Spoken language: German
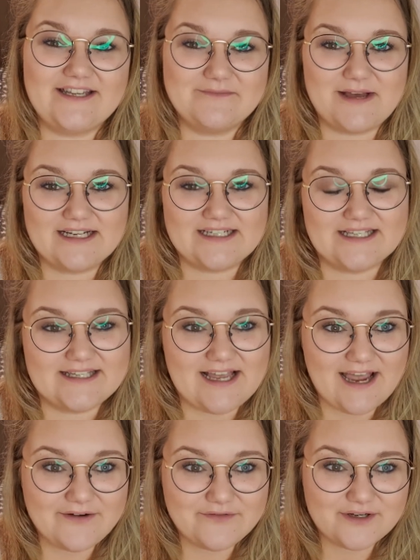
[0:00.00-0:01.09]
Ihr macht das
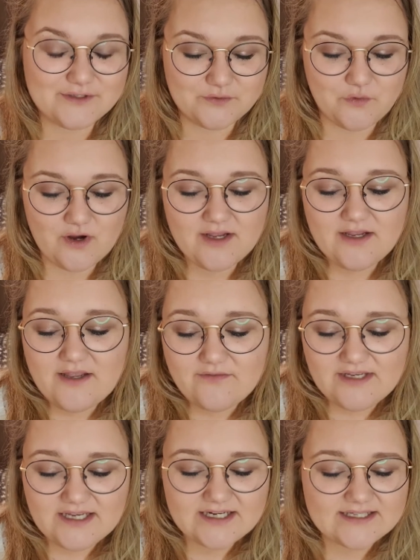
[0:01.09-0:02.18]
einfach so,
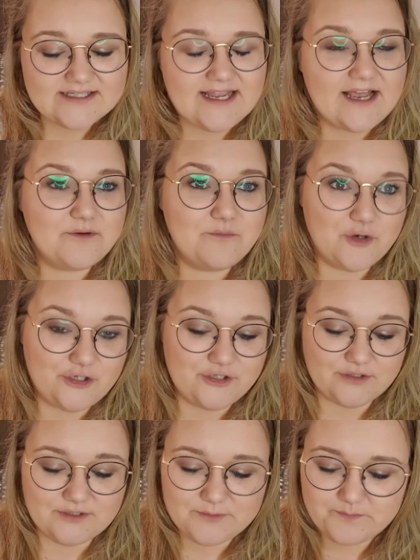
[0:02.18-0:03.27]
wie ihr das gerne
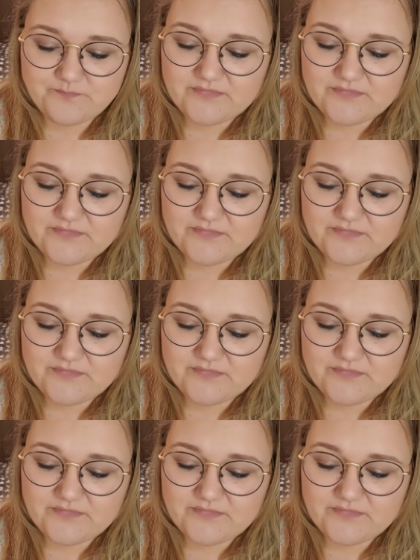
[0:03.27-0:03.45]
möchtet.